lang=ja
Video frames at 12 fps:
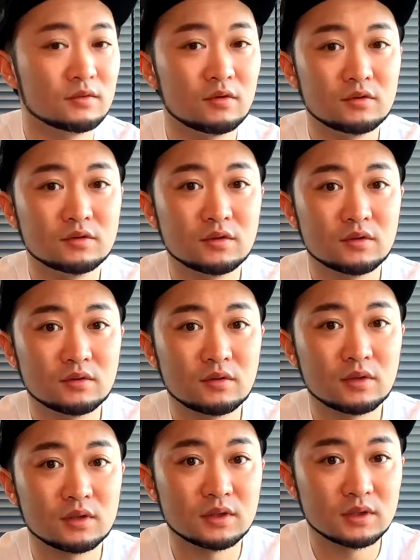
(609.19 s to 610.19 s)
ゴルフ場の
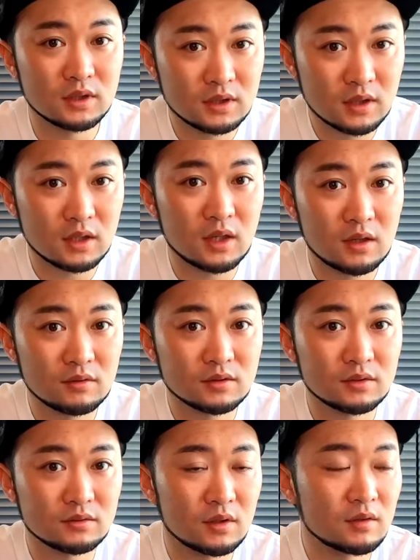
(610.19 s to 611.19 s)
人たちは絶対対応
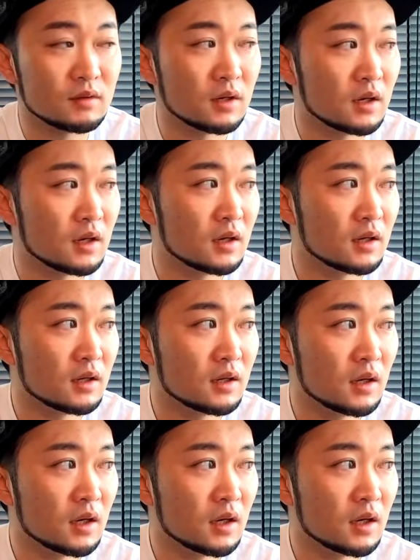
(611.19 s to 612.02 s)
してくれるから、